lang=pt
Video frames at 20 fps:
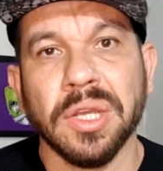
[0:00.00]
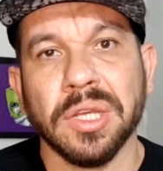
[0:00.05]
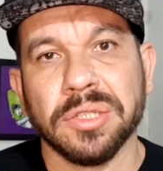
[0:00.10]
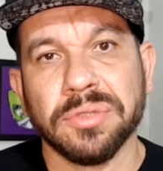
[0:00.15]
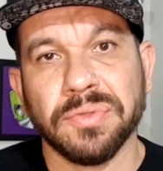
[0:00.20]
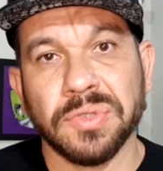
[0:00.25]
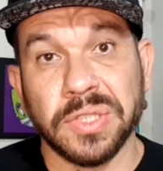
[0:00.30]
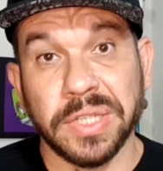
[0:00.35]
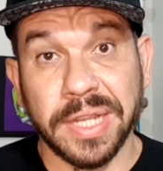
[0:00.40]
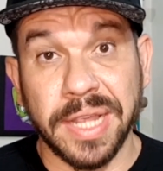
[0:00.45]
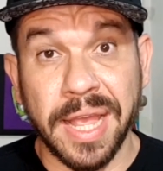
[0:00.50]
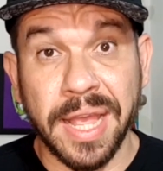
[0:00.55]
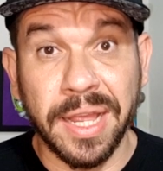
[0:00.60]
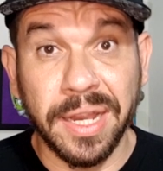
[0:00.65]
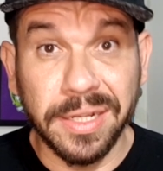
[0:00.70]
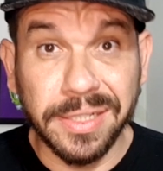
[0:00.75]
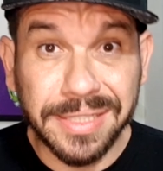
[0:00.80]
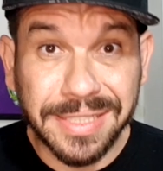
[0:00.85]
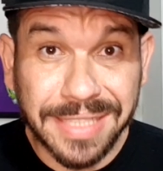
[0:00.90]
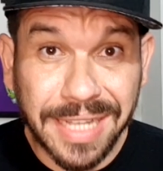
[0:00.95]
Se você quer
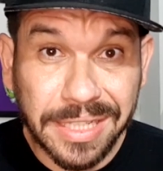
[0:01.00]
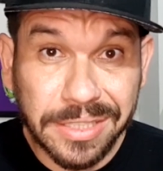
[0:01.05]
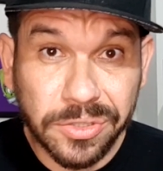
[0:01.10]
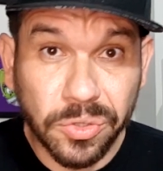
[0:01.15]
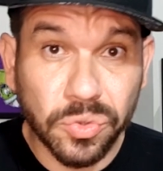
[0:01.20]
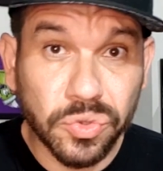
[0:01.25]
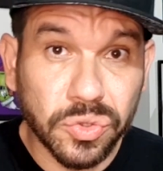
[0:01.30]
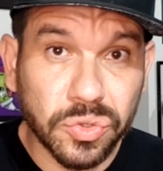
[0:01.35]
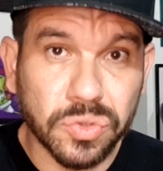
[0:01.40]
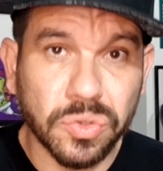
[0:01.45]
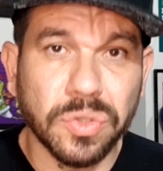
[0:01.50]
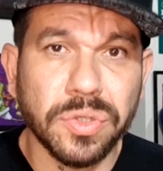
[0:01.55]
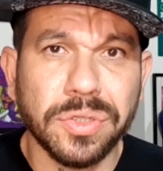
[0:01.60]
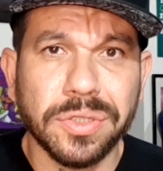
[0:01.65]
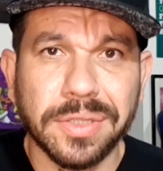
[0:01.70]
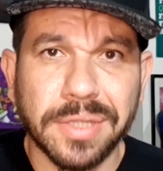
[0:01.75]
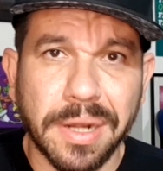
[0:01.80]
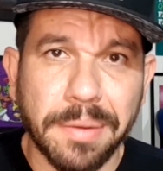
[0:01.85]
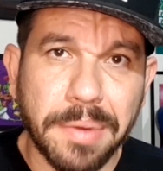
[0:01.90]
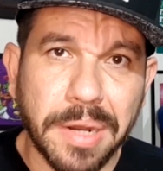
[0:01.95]
realizar seu sonho
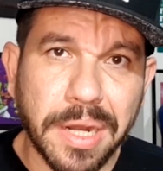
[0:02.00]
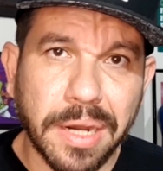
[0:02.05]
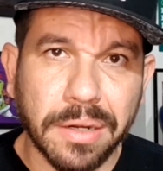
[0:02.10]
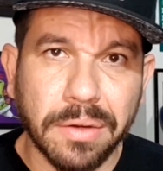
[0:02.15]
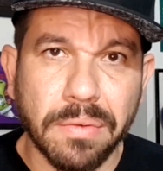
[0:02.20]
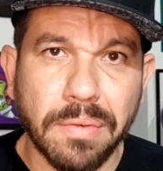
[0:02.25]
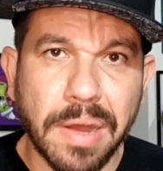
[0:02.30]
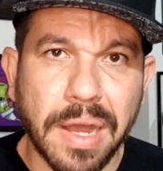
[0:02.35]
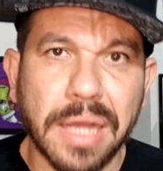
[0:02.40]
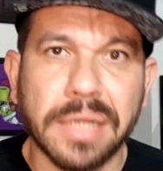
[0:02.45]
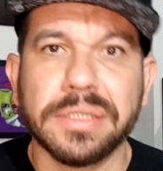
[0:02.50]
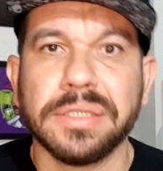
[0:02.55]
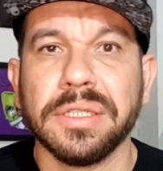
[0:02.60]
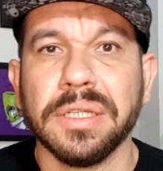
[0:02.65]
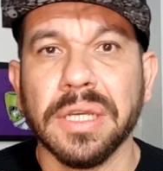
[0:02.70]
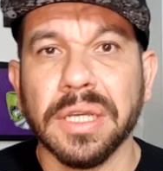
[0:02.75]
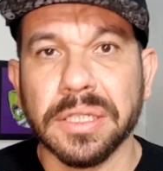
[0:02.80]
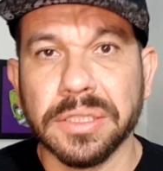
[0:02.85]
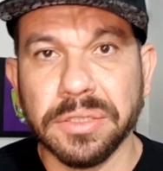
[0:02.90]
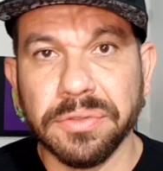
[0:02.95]
de trabalhar com arte,
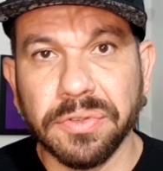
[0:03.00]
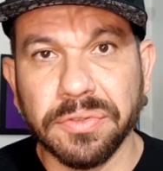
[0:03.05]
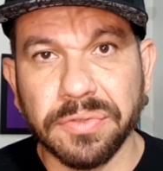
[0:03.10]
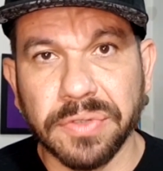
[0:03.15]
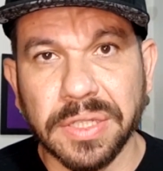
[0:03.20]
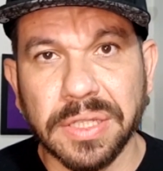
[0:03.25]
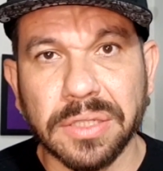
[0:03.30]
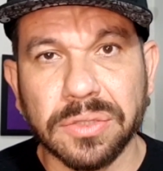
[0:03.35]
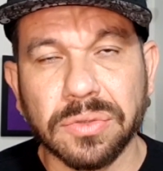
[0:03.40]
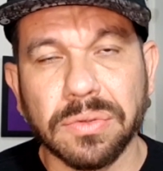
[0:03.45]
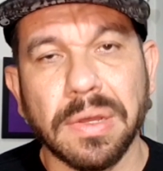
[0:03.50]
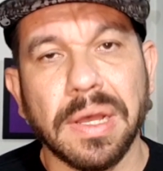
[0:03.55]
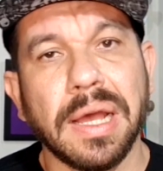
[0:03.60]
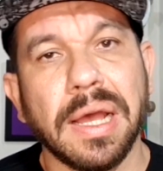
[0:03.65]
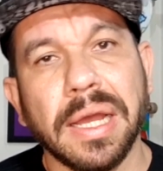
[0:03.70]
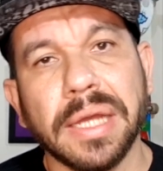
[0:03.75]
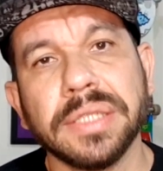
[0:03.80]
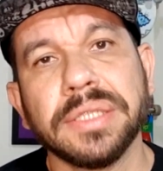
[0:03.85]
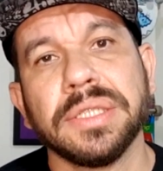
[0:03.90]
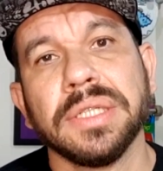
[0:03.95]
de viver da sua
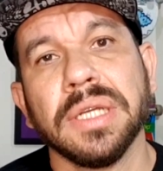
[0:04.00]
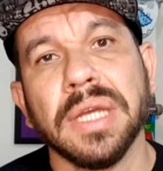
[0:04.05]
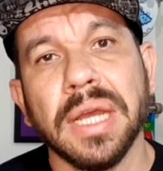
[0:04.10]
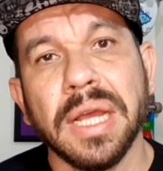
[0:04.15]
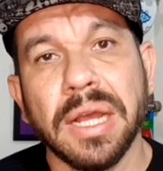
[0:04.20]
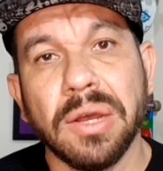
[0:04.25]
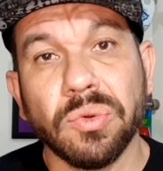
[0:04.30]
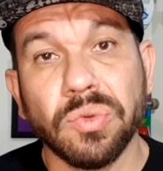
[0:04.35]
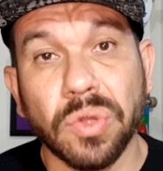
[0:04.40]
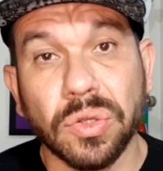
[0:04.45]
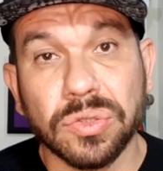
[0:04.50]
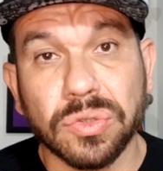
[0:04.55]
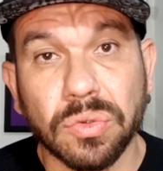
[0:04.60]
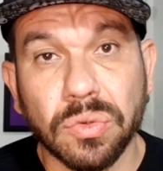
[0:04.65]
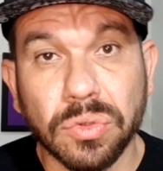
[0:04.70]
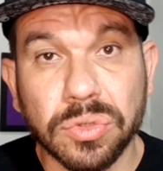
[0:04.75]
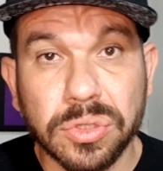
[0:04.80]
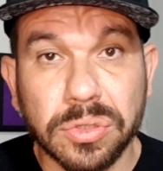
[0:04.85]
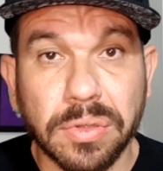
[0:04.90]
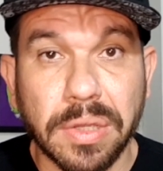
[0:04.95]
arte, o nosso
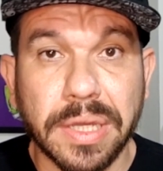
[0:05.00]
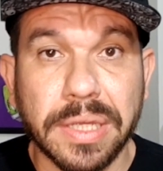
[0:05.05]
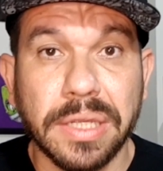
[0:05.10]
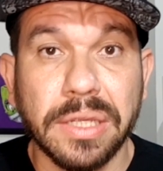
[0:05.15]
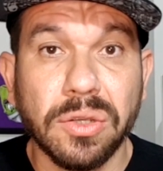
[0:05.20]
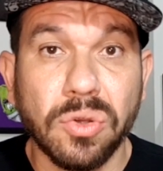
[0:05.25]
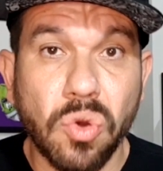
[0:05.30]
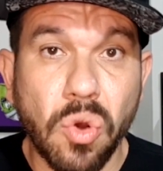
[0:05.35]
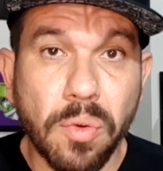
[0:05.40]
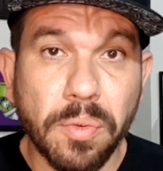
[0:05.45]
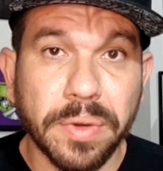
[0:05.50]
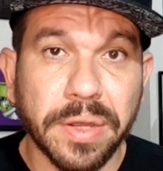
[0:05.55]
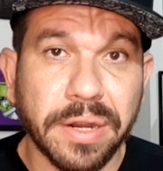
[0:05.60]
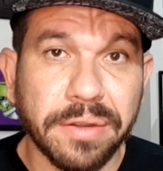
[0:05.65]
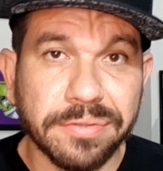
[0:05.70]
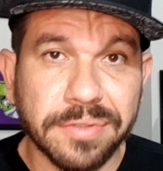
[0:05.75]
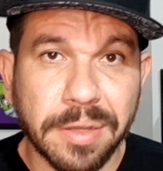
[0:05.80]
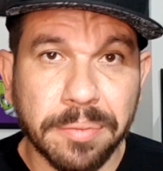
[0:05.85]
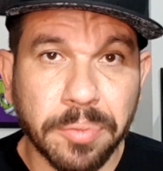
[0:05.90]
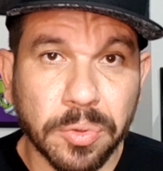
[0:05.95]
curso está aí com
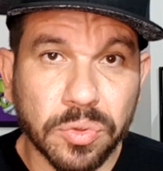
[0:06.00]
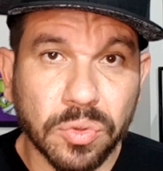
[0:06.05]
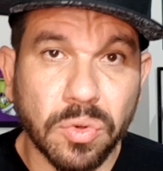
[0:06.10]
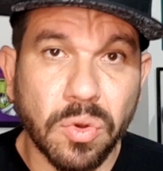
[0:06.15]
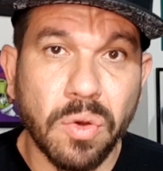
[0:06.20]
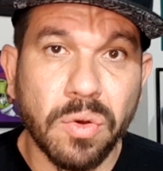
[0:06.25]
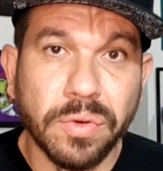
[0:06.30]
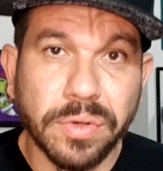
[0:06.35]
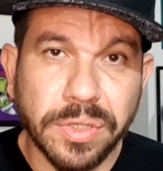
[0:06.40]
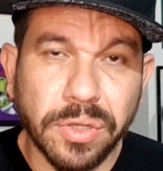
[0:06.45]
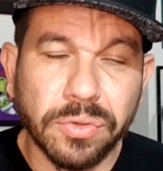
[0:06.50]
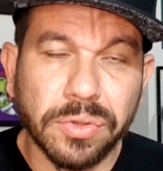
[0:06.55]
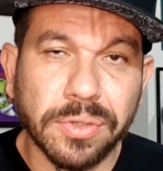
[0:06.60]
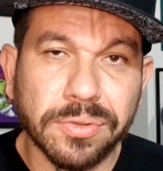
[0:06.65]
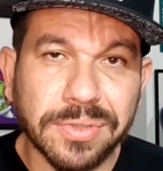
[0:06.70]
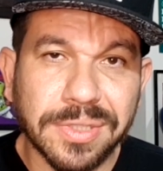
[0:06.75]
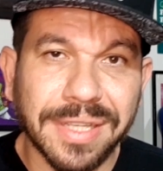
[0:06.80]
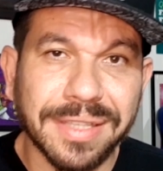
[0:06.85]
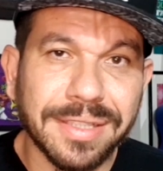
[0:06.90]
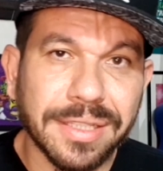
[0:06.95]
grafitar.com e eu
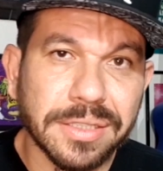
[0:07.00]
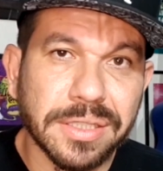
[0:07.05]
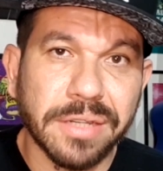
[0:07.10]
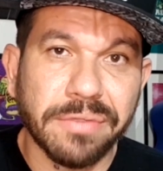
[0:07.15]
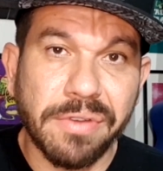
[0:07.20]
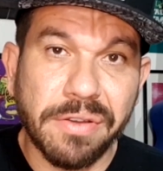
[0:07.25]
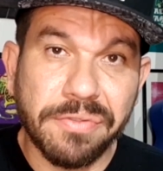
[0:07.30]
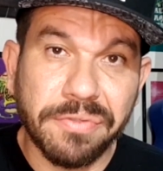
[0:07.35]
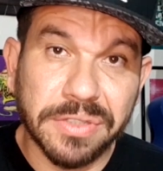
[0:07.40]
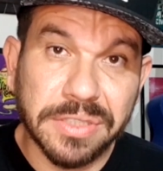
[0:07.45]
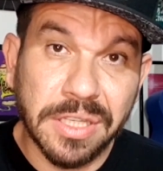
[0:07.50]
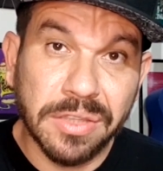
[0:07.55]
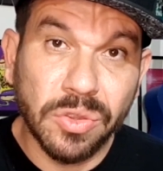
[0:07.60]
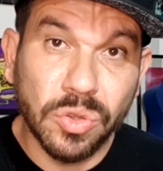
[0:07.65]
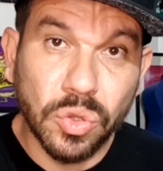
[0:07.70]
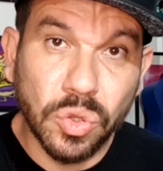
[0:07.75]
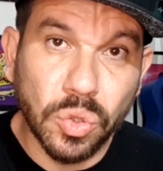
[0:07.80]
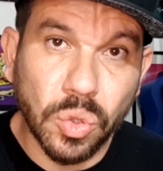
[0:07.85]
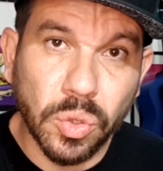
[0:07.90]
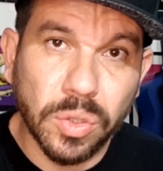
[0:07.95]
tenho certeza que vai fazer
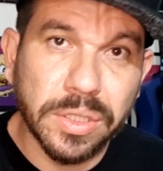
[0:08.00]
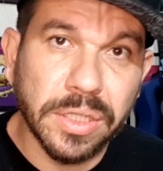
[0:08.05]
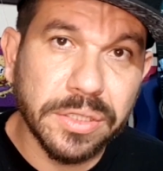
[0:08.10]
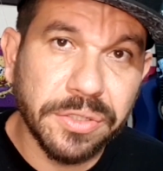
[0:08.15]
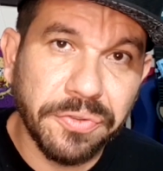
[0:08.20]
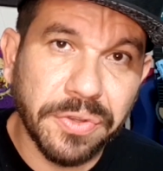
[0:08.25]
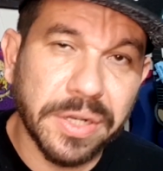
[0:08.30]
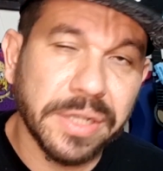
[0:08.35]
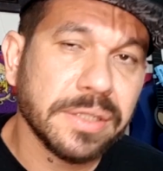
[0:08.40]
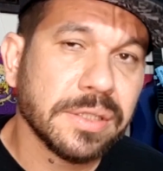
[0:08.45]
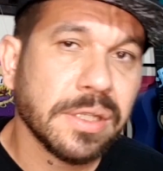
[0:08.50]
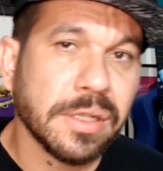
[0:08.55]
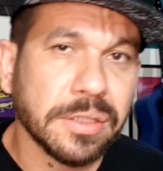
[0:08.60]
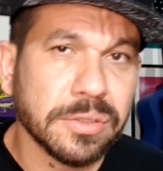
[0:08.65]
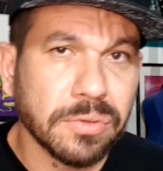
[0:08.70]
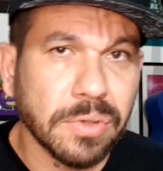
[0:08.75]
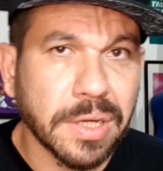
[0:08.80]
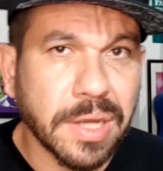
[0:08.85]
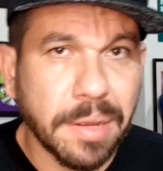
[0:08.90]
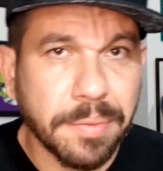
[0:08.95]
toda a diferença na
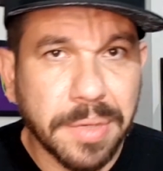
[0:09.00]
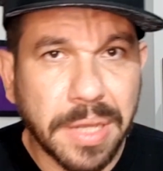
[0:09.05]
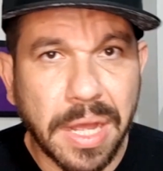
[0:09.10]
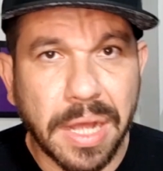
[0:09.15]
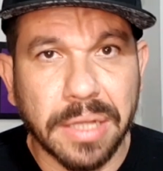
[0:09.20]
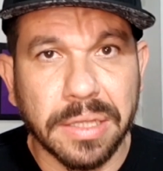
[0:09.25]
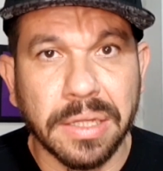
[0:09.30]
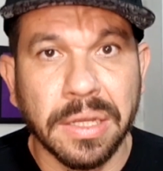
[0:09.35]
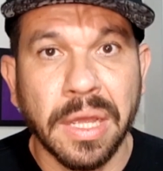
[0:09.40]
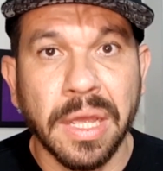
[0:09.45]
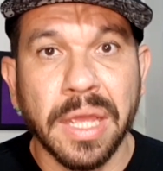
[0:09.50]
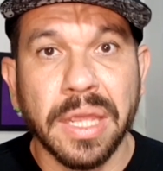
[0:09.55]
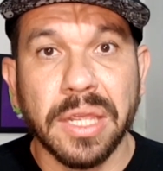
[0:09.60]
sua caminhada.